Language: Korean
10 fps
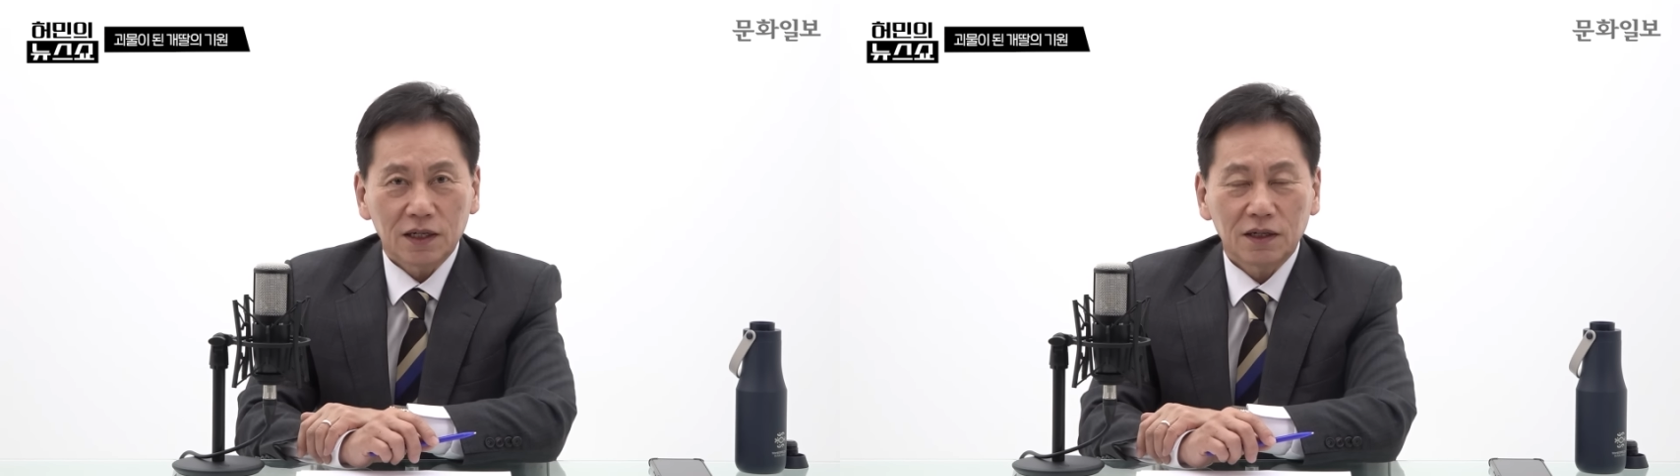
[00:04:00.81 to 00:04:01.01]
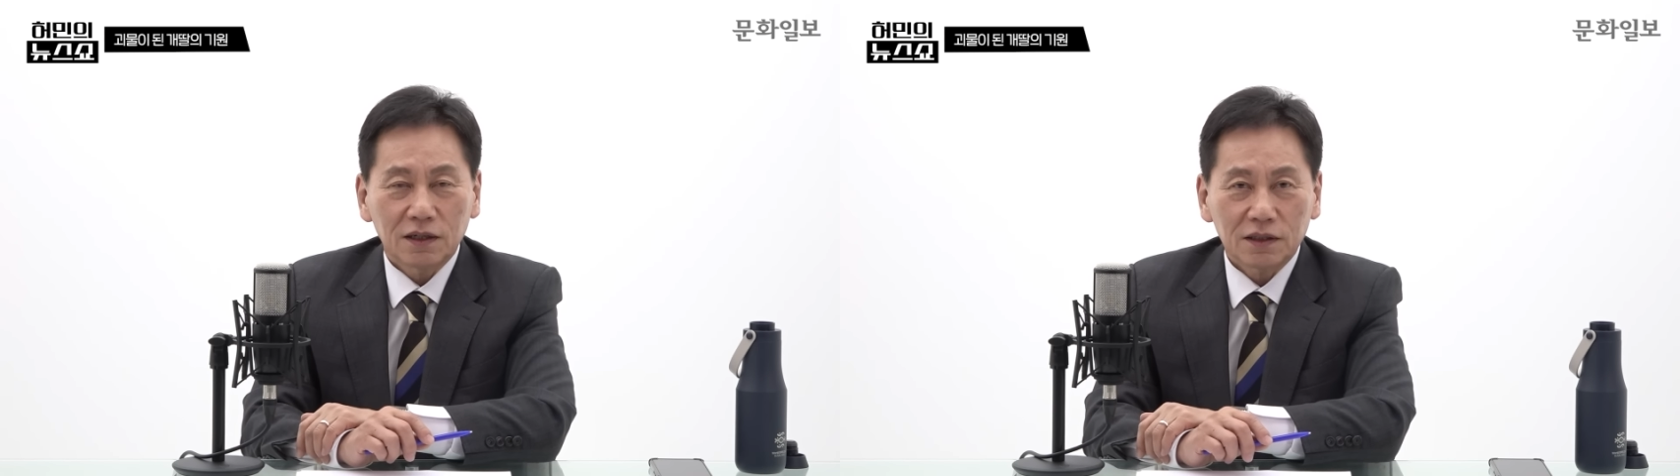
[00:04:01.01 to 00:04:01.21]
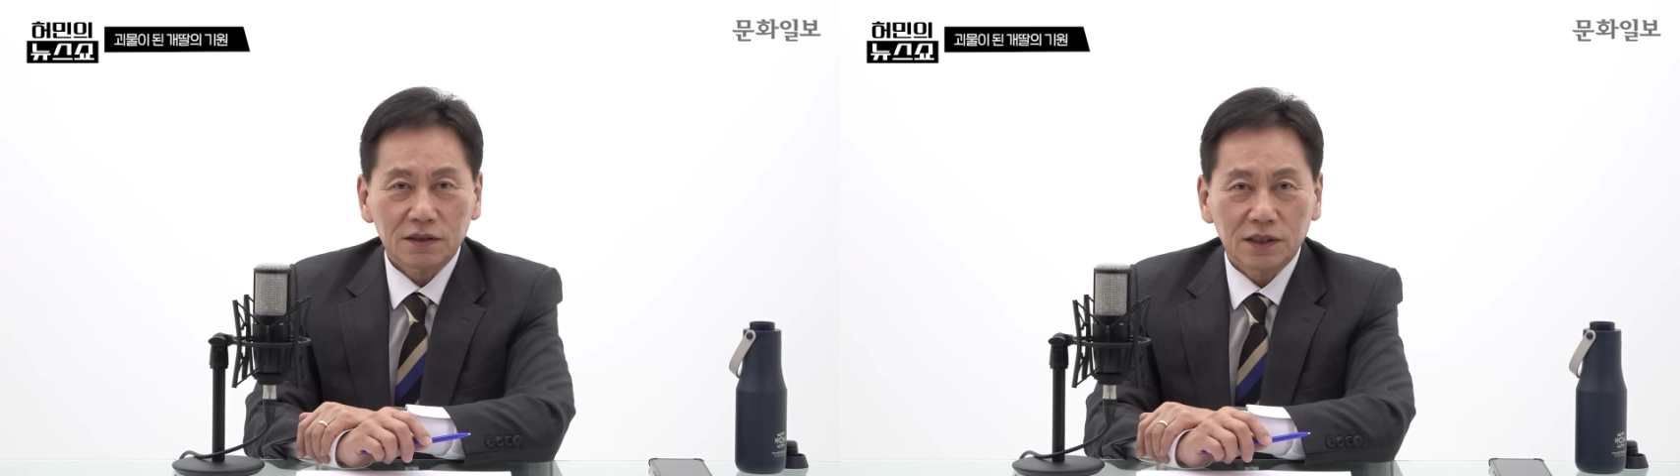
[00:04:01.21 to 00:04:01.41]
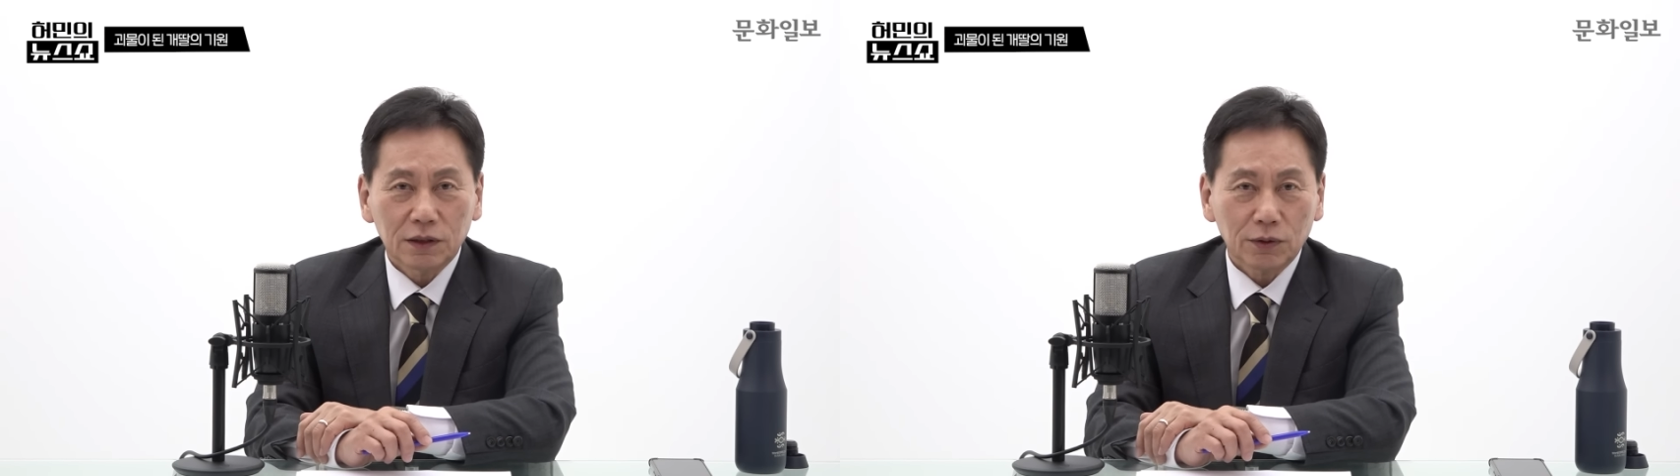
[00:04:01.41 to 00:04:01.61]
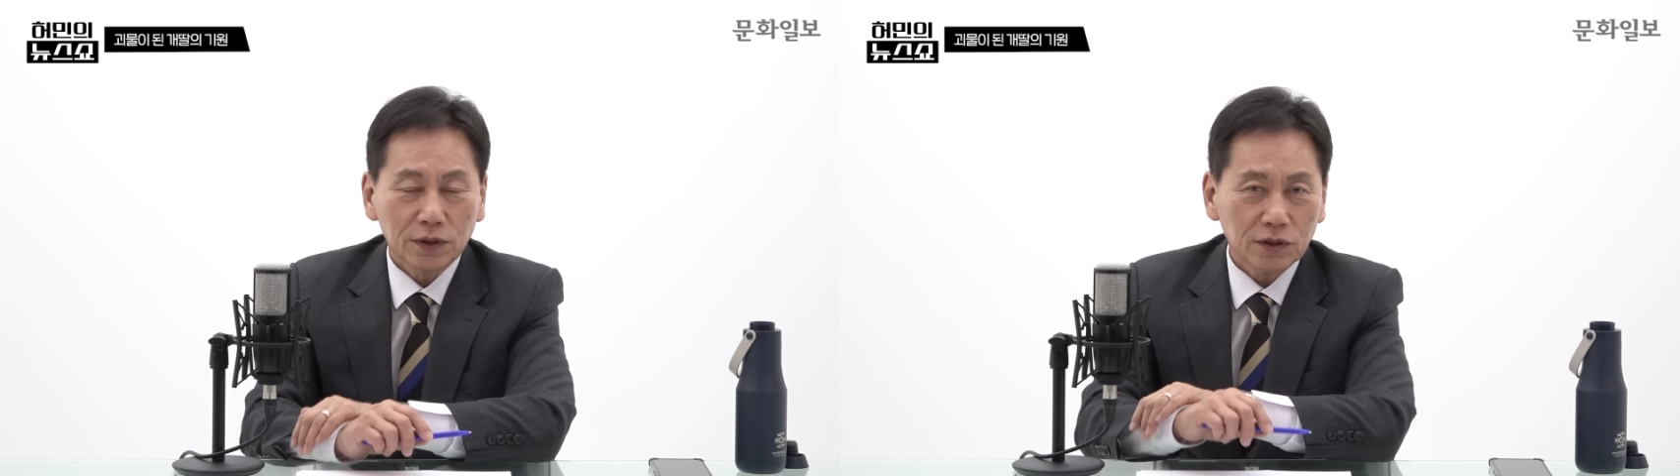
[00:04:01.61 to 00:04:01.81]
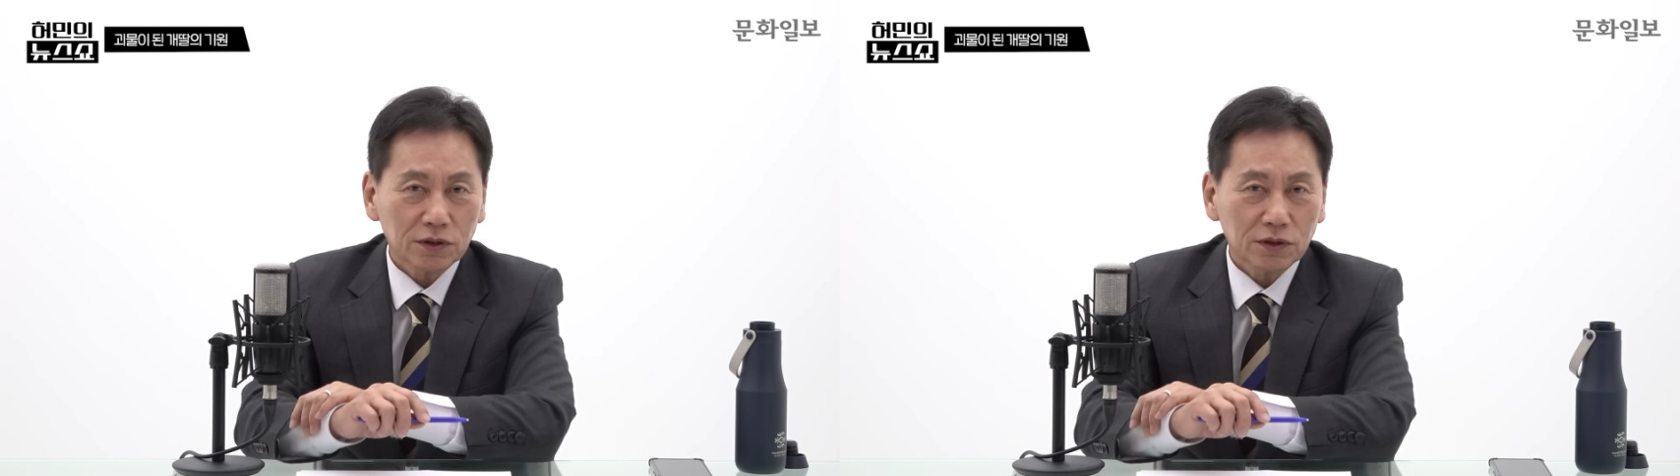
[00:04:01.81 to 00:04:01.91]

어? 제대로 된